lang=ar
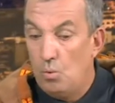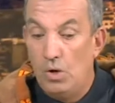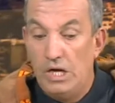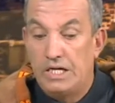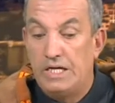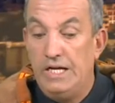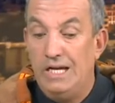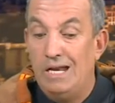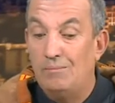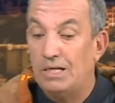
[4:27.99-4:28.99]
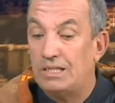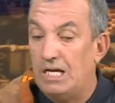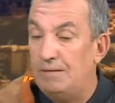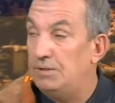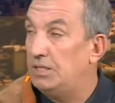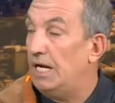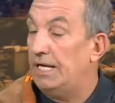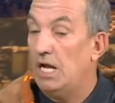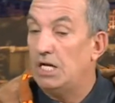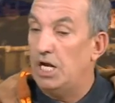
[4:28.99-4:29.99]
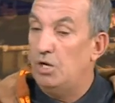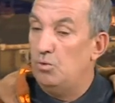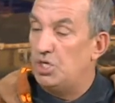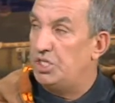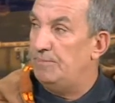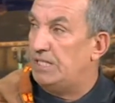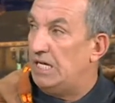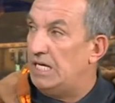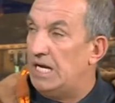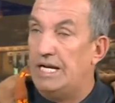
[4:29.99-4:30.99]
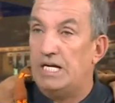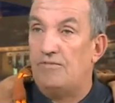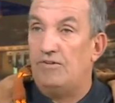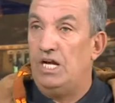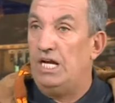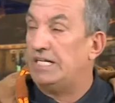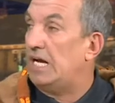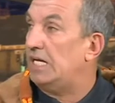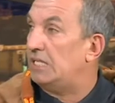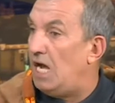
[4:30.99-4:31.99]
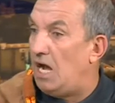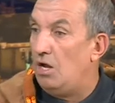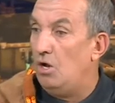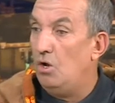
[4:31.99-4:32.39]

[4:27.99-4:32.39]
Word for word: ولكن احنا المطالب نتاعنا كاين واجبات علينا احنا كفلاحين كقطاع